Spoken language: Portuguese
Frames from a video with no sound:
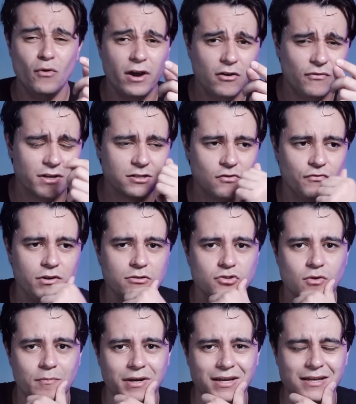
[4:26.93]
Eu quero fazer um vídeo
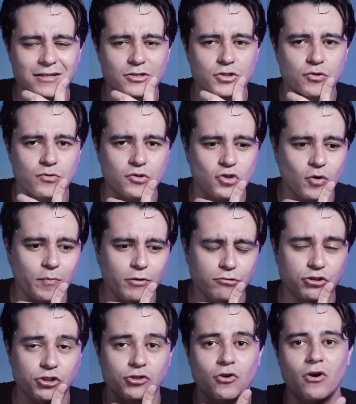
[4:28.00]
sobre isso, sobre o
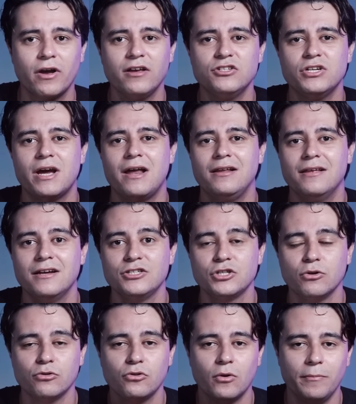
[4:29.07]
choque de realidade que
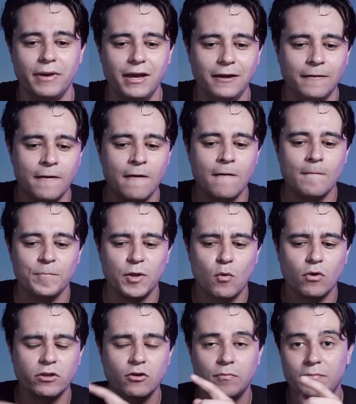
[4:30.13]
eu tomei
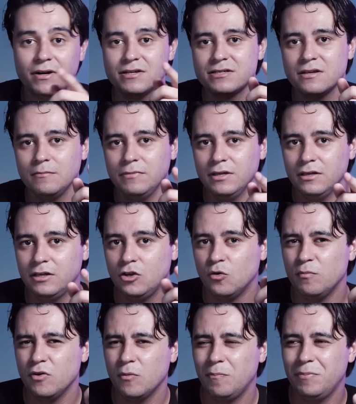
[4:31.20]
quando eu percebi que o
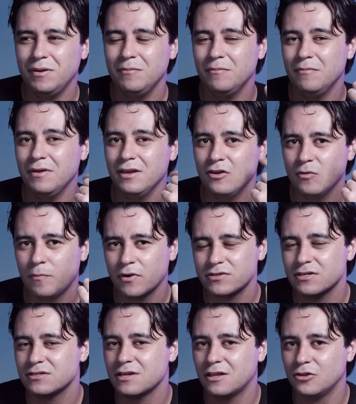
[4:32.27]
meu primeiro
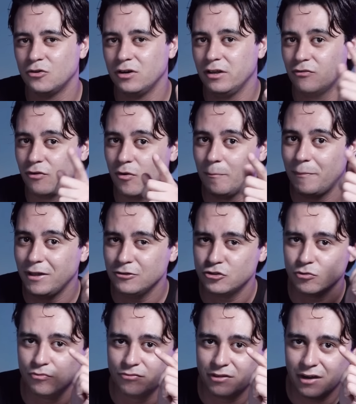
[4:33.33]
processador, que foi um
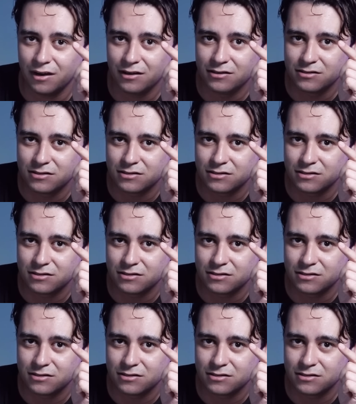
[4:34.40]
Pentium 3,